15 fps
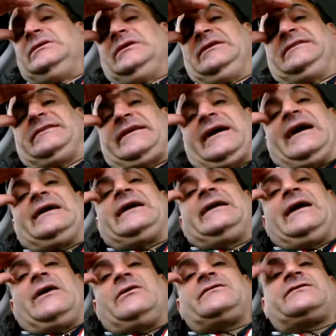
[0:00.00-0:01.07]
ins
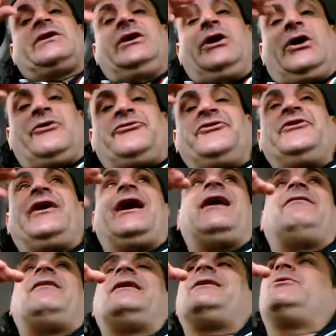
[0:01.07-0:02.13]
Krankenhaus gelaufen,
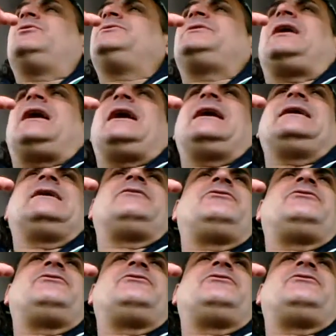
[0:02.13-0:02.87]
aber unter einer